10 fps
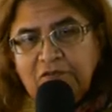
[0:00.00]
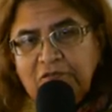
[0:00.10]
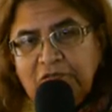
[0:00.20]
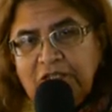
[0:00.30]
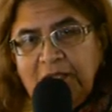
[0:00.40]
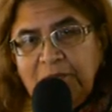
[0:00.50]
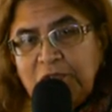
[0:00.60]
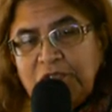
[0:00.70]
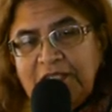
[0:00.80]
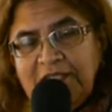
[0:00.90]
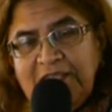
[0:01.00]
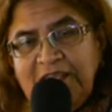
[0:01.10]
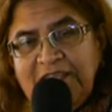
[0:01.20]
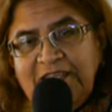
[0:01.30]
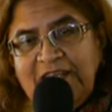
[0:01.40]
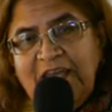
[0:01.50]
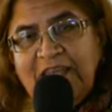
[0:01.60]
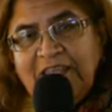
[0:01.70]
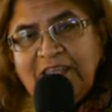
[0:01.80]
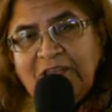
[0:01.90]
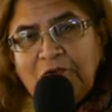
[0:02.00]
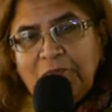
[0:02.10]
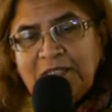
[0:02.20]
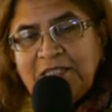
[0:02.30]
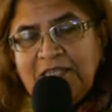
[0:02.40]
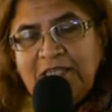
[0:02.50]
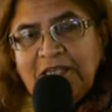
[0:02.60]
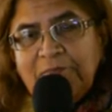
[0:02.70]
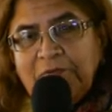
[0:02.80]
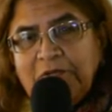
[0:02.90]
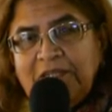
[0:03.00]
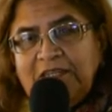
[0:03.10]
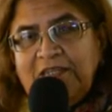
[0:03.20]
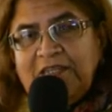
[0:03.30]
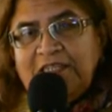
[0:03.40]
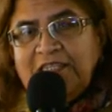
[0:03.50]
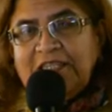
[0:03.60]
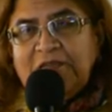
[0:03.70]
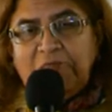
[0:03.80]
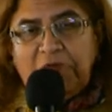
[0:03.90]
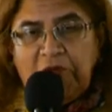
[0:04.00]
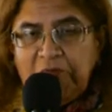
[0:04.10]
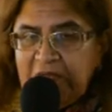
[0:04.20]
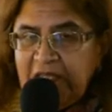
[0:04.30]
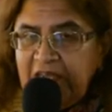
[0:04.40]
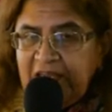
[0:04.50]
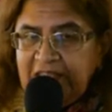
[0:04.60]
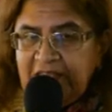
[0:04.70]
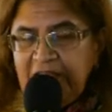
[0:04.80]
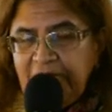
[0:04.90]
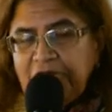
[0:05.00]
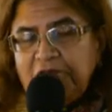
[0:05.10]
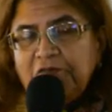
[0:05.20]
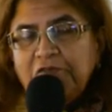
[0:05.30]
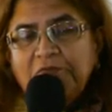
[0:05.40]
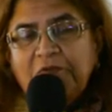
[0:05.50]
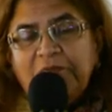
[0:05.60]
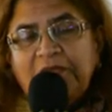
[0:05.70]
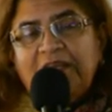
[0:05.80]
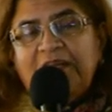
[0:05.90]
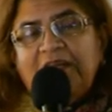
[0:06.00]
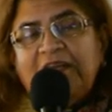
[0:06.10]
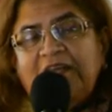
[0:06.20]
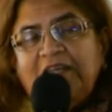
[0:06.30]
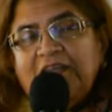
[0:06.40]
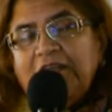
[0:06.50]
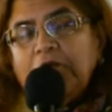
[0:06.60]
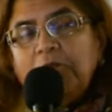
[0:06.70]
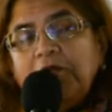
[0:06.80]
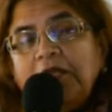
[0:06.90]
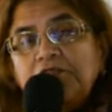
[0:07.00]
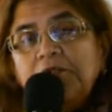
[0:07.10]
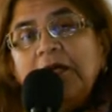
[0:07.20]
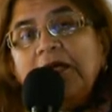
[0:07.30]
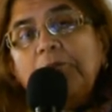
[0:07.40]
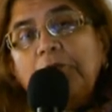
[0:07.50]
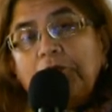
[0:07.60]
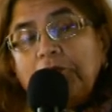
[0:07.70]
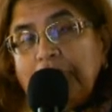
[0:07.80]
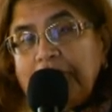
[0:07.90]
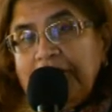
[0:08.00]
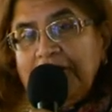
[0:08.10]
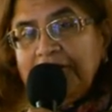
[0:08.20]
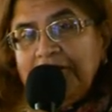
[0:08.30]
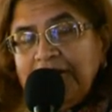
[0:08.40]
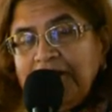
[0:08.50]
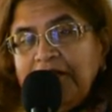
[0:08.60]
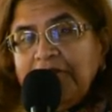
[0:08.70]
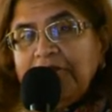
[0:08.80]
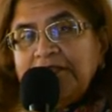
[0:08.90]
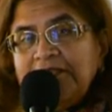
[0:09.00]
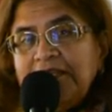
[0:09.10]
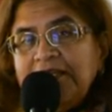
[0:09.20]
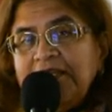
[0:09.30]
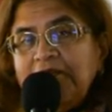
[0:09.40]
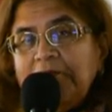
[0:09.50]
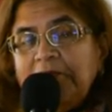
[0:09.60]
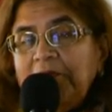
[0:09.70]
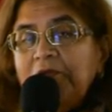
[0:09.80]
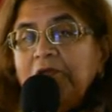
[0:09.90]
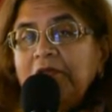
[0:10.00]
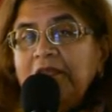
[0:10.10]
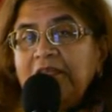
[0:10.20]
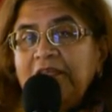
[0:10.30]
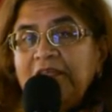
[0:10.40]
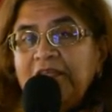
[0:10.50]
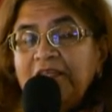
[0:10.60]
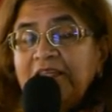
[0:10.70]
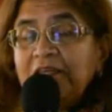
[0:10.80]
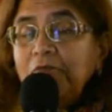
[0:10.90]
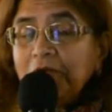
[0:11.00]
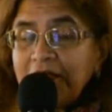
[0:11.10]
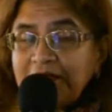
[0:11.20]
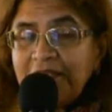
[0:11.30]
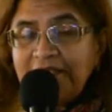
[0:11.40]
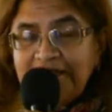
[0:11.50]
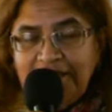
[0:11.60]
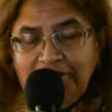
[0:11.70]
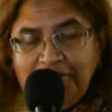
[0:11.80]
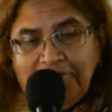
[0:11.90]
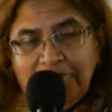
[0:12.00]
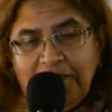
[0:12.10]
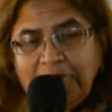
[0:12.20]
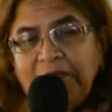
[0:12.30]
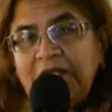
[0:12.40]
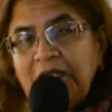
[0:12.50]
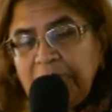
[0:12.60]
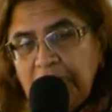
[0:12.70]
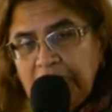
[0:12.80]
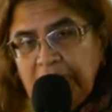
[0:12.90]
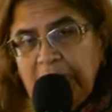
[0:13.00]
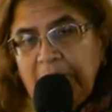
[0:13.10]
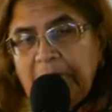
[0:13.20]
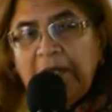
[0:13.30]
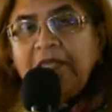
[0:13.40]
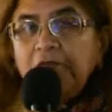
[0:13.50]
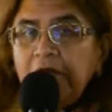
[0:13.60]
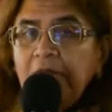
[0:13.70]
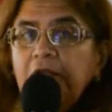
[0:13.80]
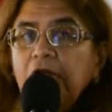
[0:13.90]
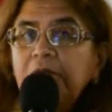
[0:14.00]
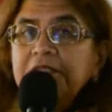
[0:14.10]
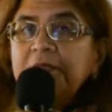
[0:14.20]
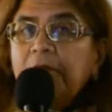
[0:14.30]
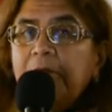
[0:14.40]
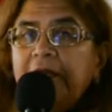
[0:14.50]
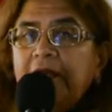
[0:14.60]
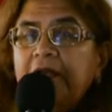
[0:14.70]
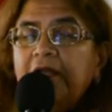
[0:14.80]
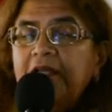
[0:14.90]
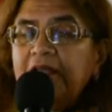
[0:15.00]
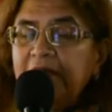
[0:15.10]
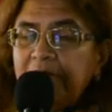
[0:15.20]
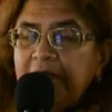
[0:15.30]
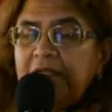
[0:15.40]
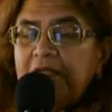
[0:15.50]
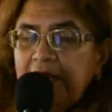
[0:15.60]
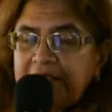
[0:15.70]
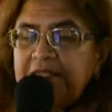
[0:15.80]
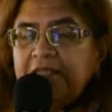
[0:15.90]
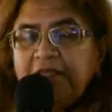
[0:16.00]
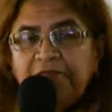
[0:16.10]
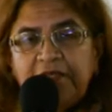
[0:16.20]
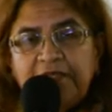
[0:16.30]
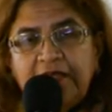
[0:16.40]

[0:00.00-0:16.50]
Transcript: No teníamos idea de nada, de cómo hacer, porque en ese tiempo no había teléfonos, no había comunicación más que por correo. Fue así que lo primero que, hubo que hacer es esto. El padre le preguntó a mi papá, ¿y don Ávila cómo hacemos para, para hacer esta fiesta?